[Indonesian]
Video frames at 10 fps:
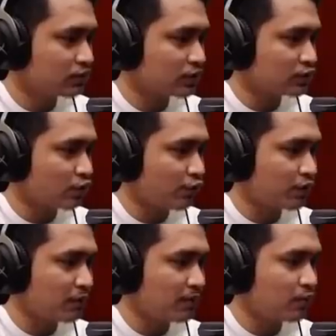sense of
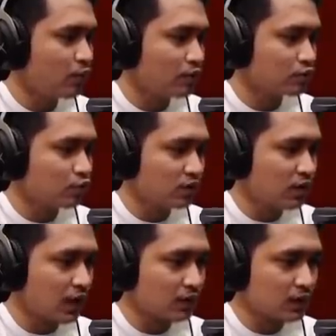gaming gue harus gue
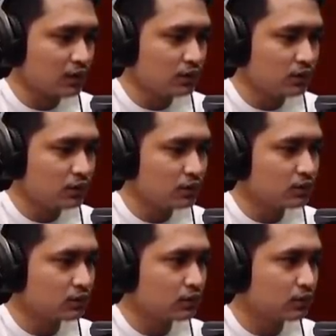tingkatkan di sini
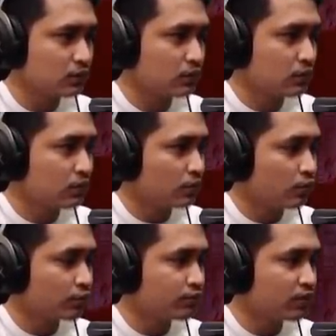gue
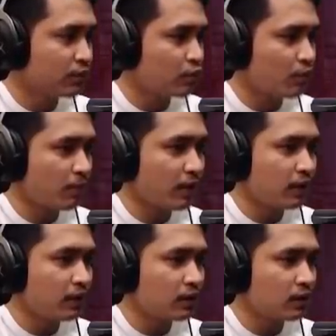harus menjadi pro
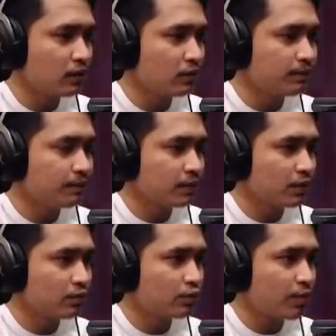player
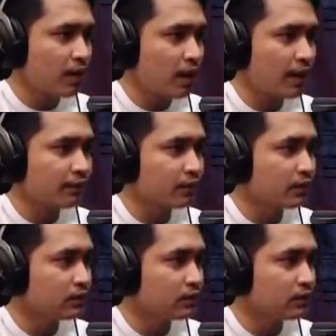drop alive ya